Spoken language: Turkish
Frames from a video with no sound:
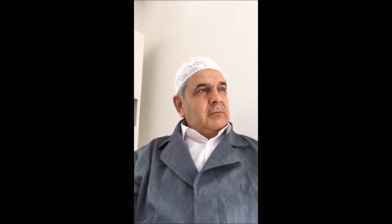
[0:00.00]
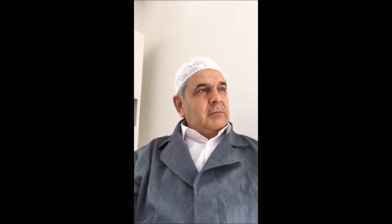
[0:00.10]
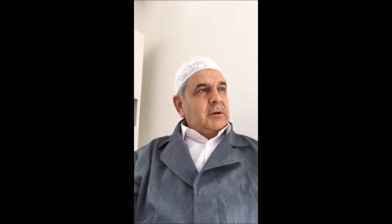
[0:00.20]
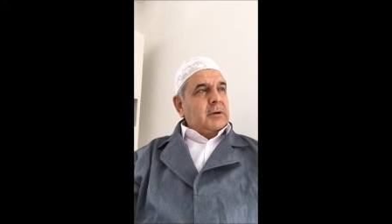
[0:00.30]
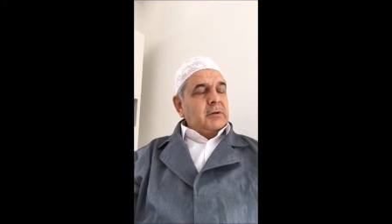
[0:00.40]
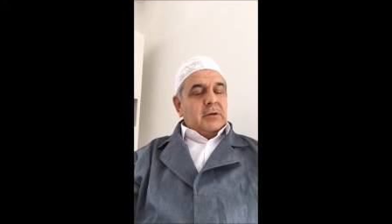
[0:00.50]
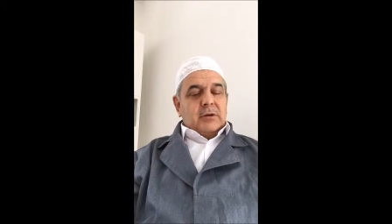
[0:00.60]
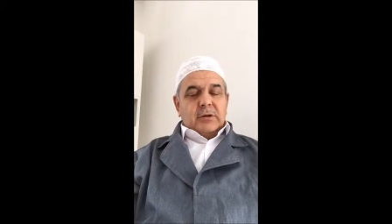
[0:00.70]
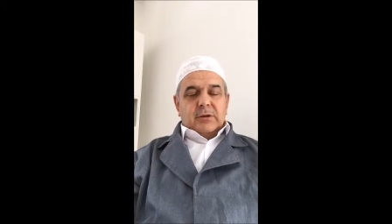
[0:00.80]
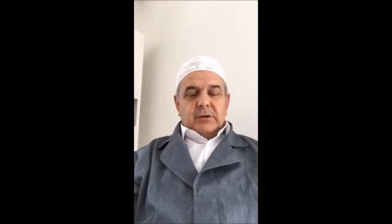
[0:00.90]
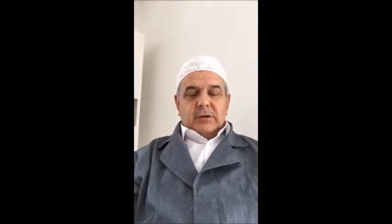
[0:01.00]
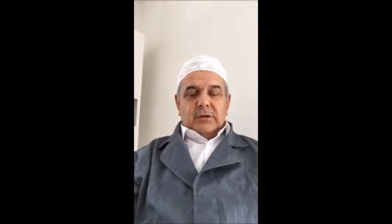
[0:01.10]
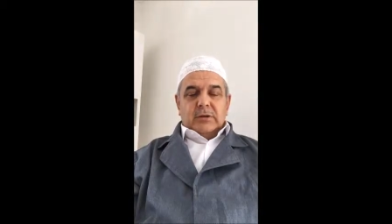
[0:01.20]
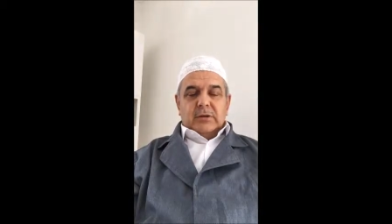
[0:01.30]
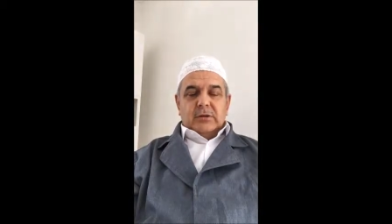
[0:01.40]
Men
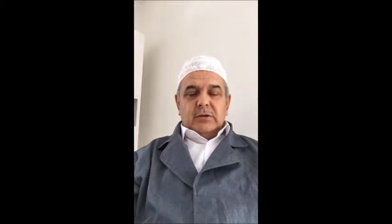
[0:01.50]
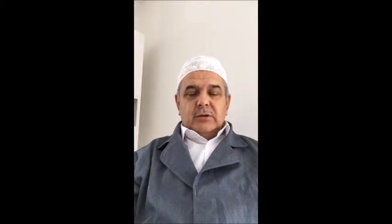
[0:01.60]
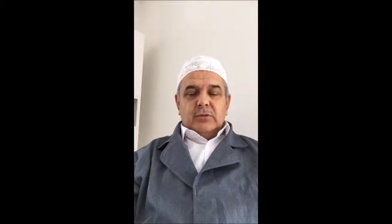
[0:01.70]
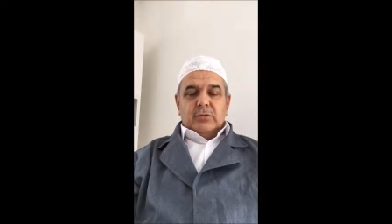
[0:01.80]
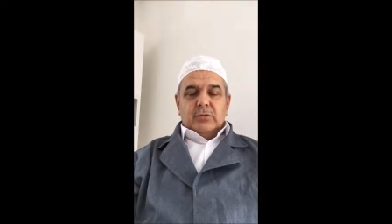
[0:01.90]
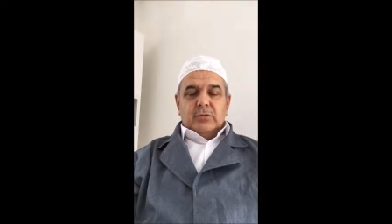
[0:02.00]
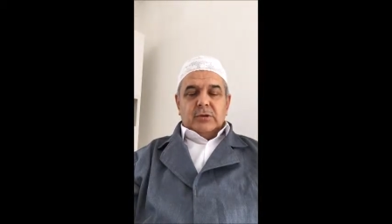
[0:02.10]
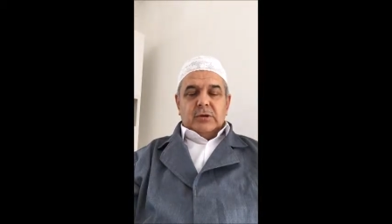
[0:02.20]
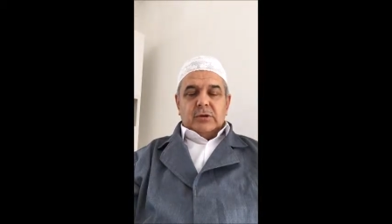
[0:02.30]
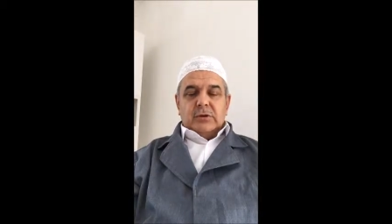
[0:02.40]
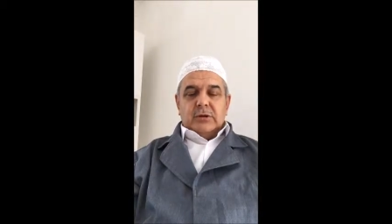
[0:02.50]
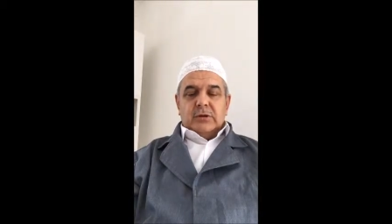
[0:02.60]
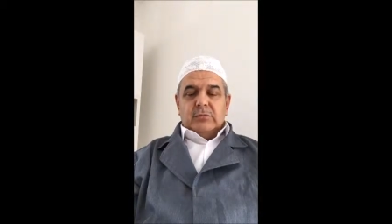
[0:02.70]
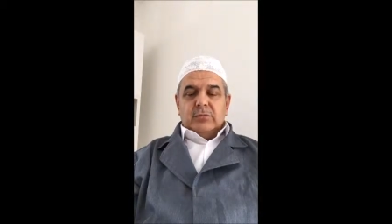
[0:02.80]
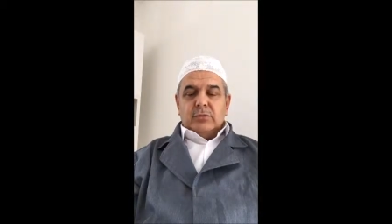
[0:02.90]
katele litekûne
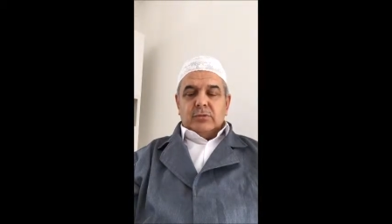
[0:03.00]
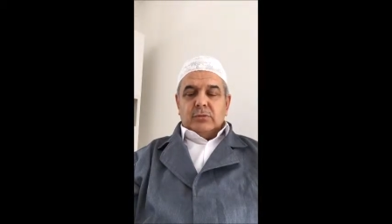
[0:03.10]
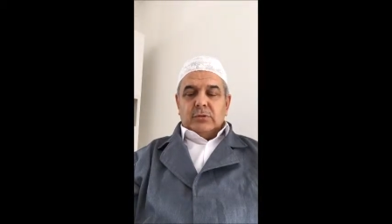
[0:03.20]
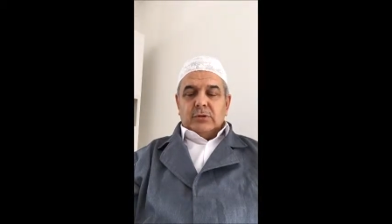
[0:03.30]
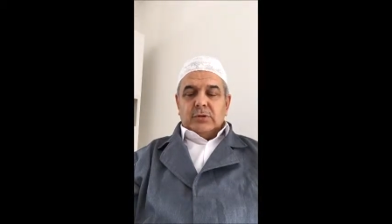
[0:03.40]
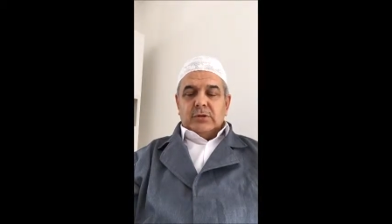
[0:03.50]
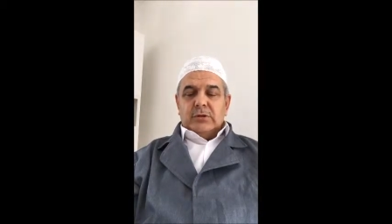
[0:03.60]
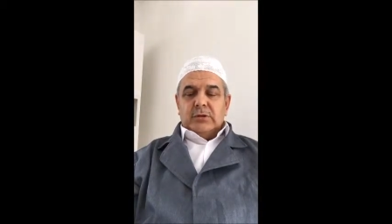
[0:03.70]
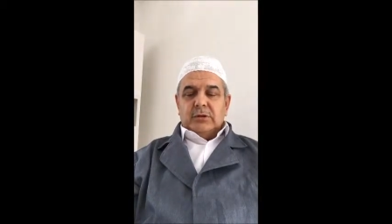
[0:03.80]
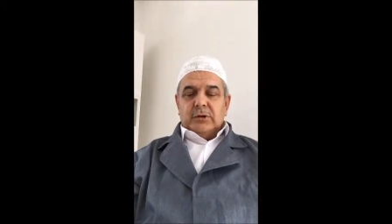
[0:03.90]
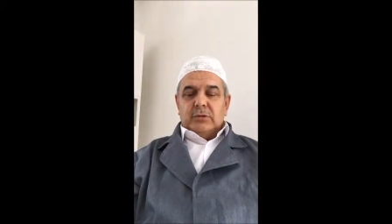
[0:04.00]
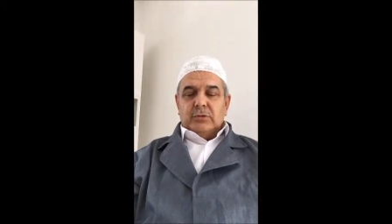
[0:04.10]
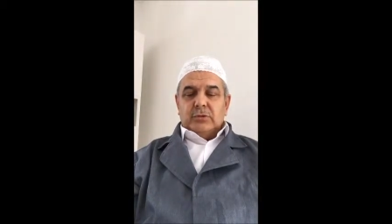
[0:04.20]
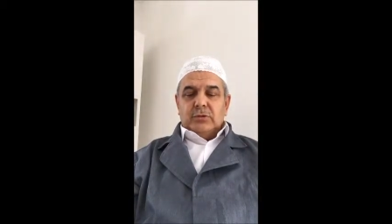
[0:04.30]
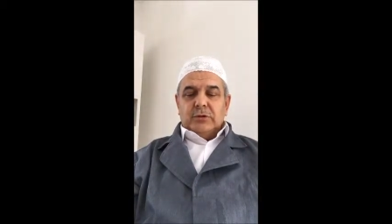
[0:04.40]
kelimetullahi hiyel
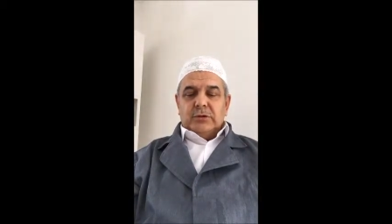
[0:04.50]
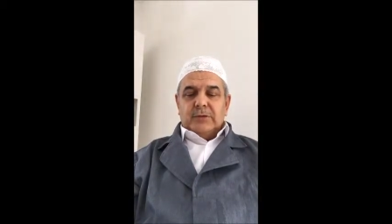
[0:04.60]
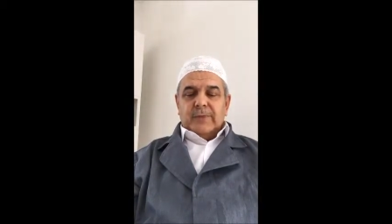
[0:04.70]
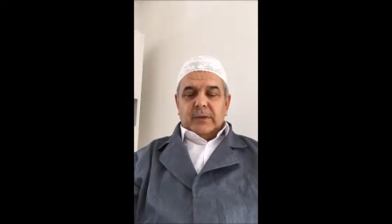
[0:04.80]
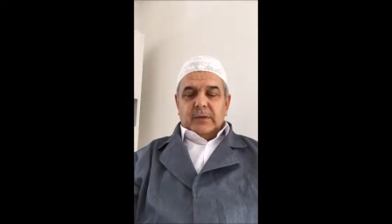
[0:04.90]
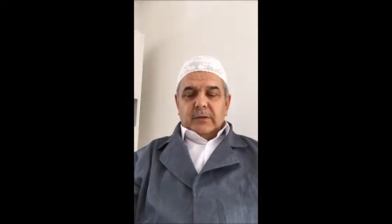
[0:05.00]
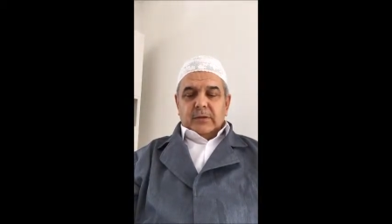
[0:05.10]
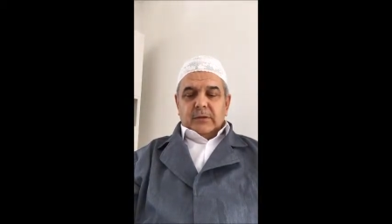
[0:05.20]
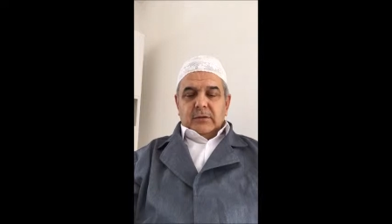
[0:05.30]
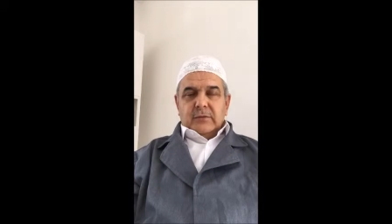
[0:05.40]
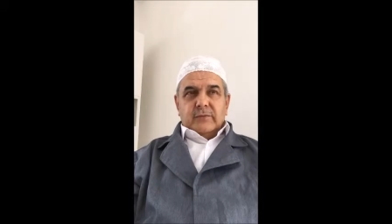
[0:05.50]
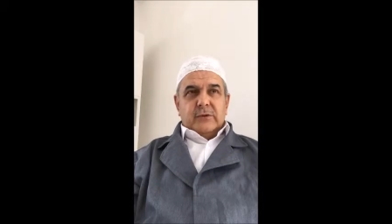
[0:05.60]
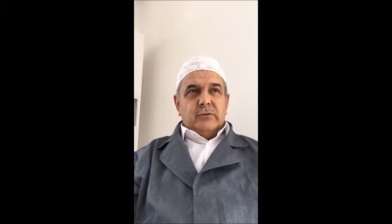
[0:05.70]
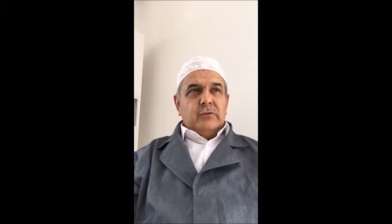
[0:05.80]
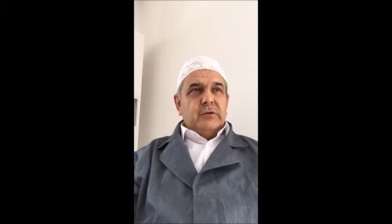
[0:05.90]
ulye
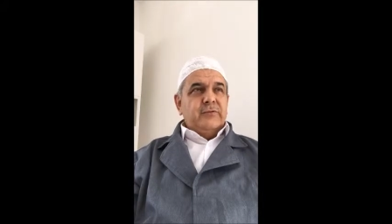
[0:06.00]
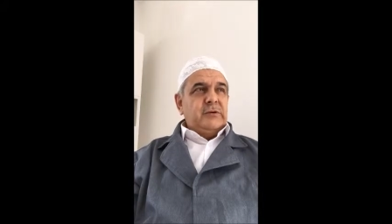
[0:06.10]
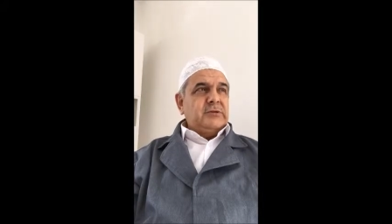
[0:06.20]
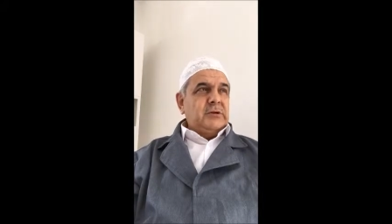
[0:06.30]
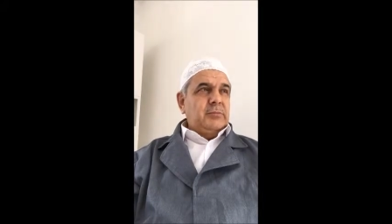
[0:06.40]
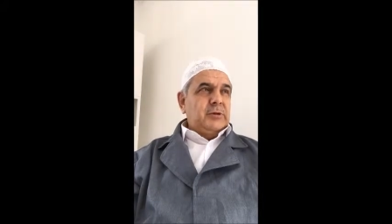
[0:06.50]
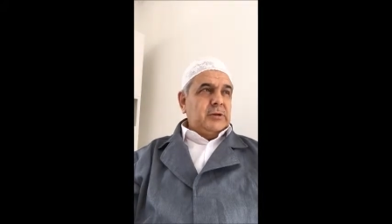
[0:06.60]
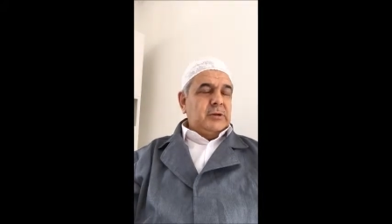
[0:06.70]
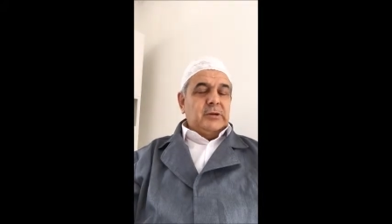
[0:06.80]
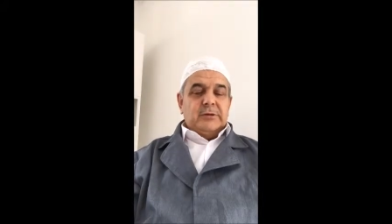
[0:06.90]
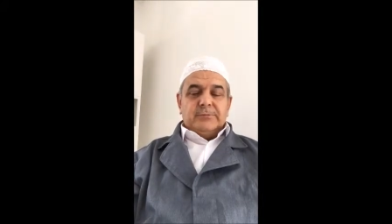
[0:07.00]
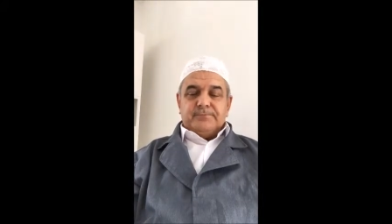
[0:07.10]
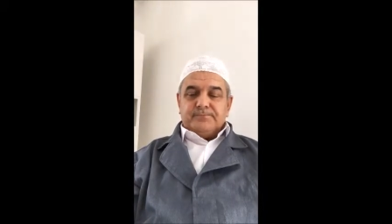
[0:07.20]
fehüve fi sebilillah.